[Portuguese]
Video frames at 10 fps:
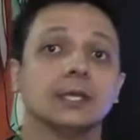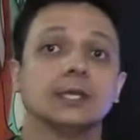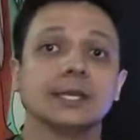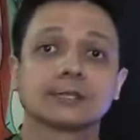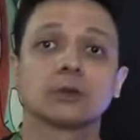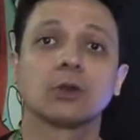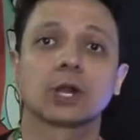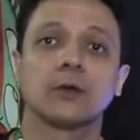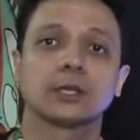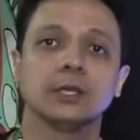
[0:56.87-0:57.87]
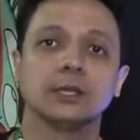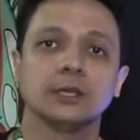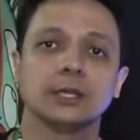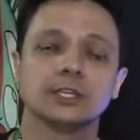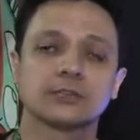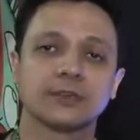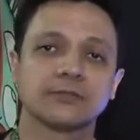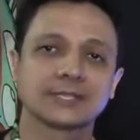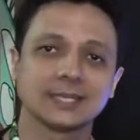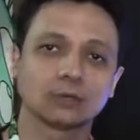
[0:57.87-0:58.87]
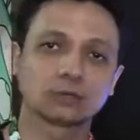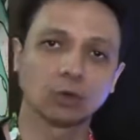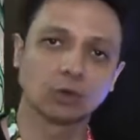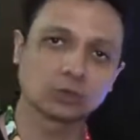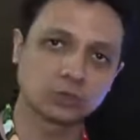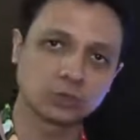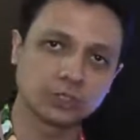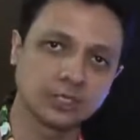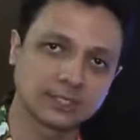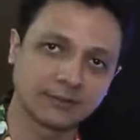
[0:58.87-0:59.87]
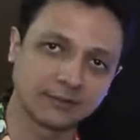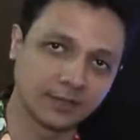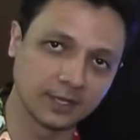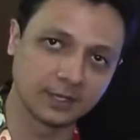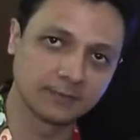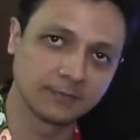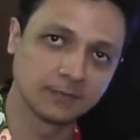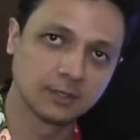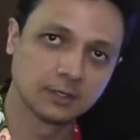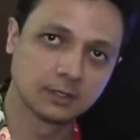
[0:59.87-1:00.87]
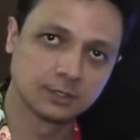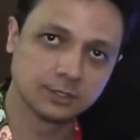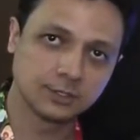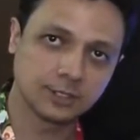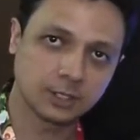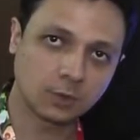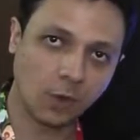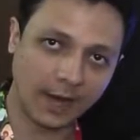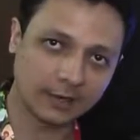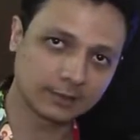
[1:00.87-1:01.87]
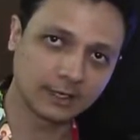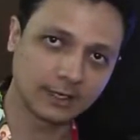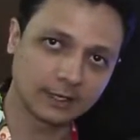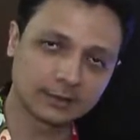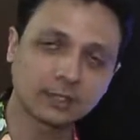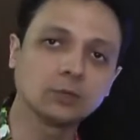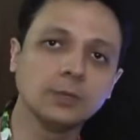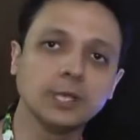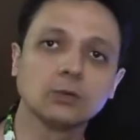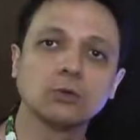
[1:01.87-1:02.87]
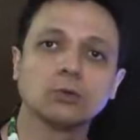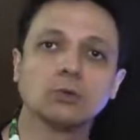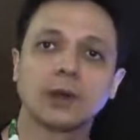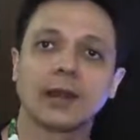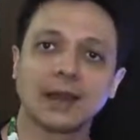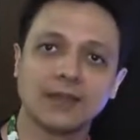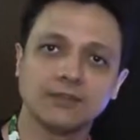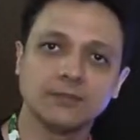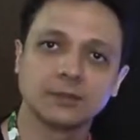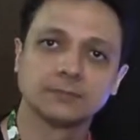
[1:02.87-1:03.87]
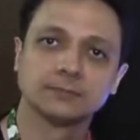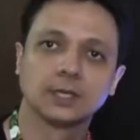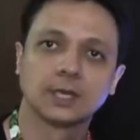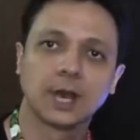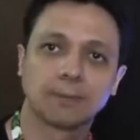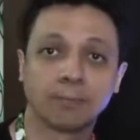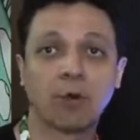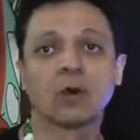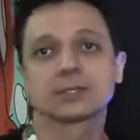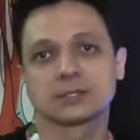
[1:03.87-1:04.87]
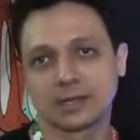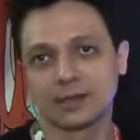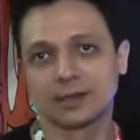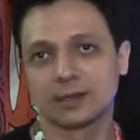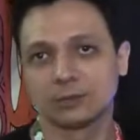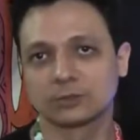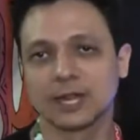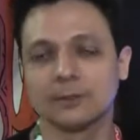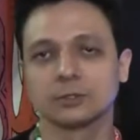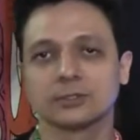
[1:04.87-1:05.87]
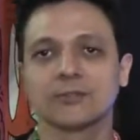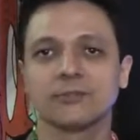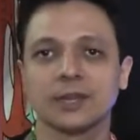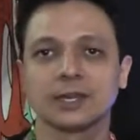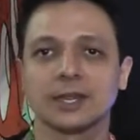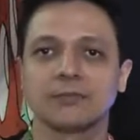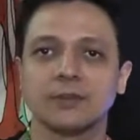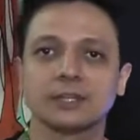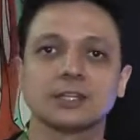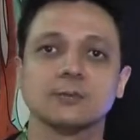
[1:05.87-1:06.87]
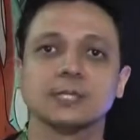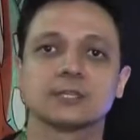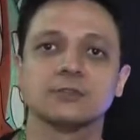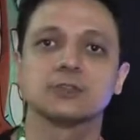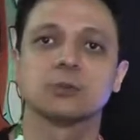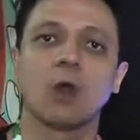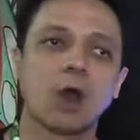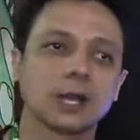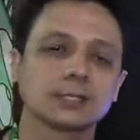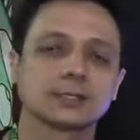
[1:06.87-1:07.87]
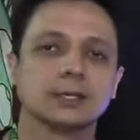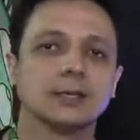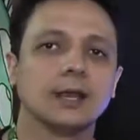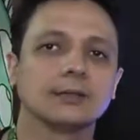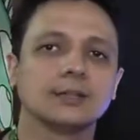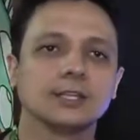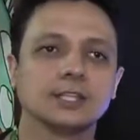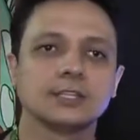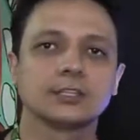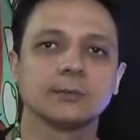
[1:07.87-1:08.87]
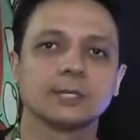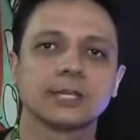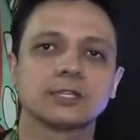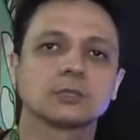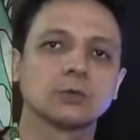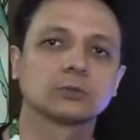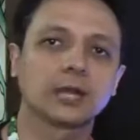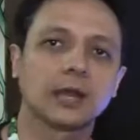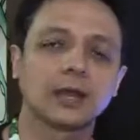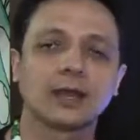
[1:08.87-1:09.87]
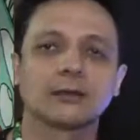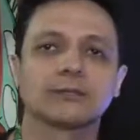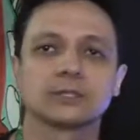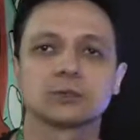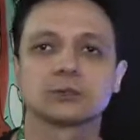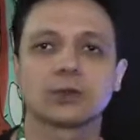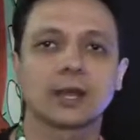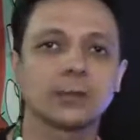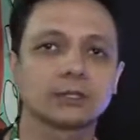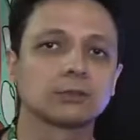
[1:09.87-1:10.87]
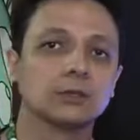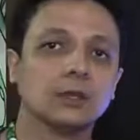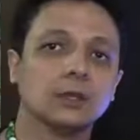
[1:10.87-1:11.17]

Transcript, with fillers: E nesse local aqui a gente vai fazer todos os dias da feira, de quarta até domingo, uma live após a, o término da feira, né? A feira termina às 21 horas, até a gente terminar de desmontar lá, fazer o deslocamento.